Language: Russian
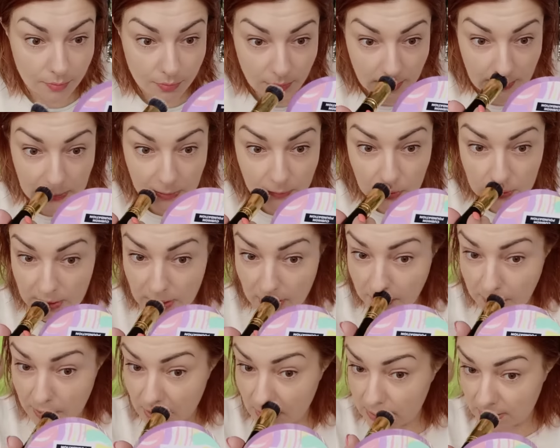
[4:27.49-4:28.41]
Это вот
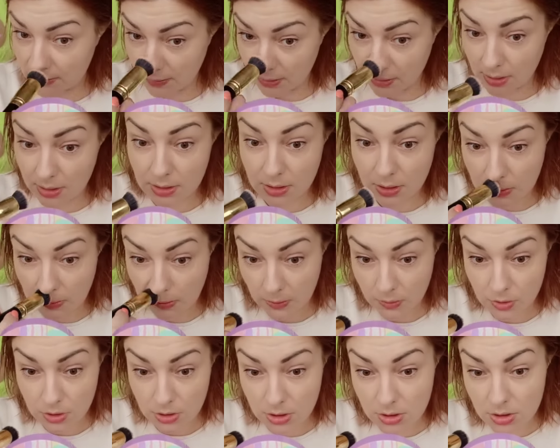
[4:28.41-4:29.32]
именно
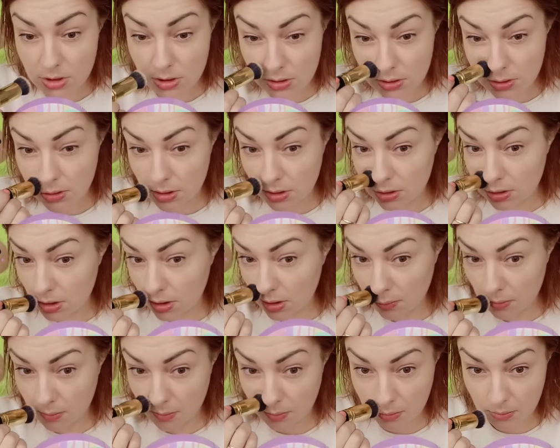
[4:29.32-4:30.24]
светоотражающие частички.